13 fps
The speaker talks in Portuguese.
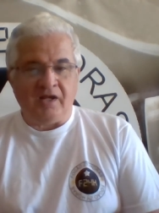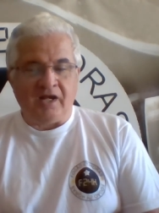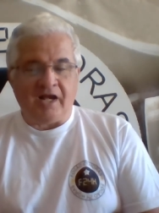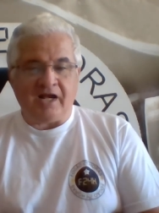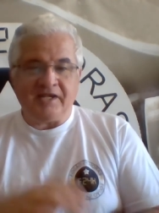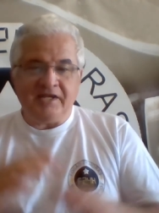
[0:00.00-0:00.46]

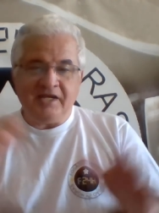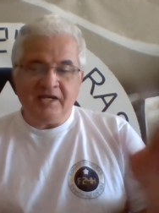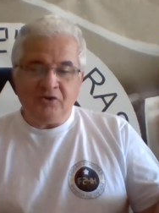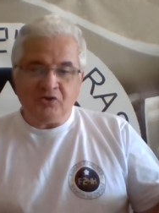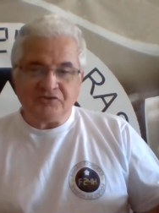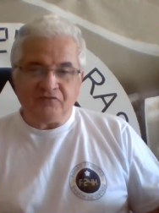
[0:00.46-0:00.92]
Aqui
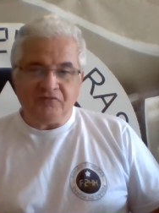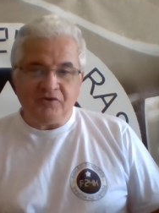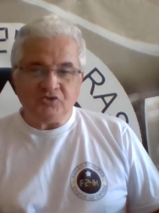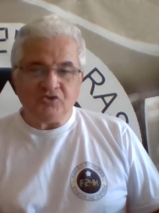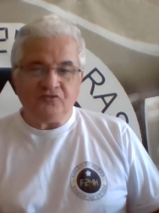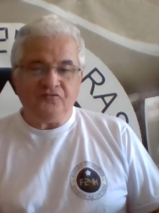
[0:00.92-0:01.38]
a nossa
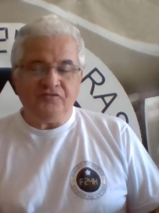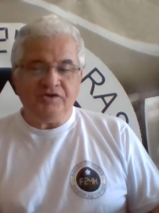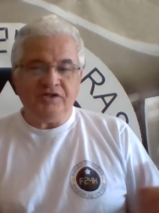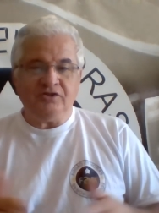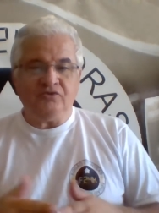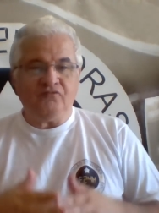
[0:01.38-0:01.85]

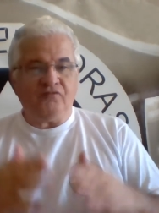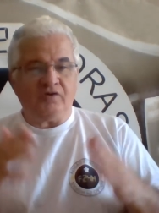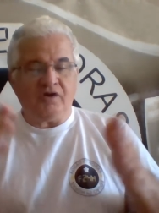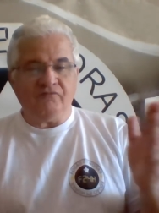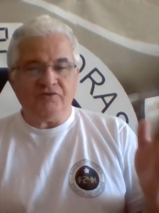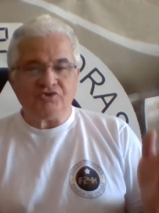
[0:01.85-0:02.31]
filosofia do
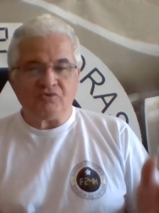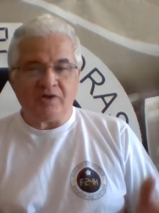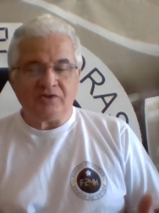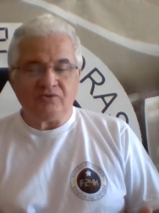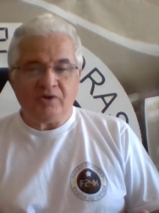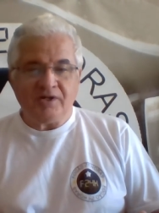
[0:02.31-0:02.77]
Fogão
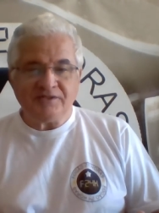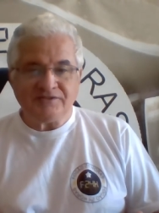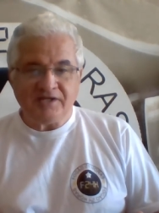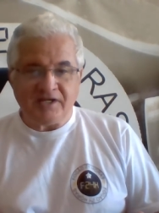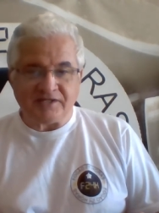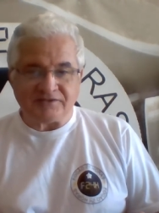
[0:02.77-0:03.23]
24
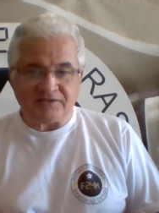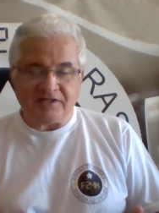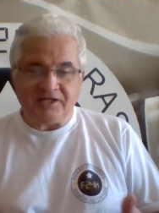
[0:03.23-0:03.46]
Horas é essa: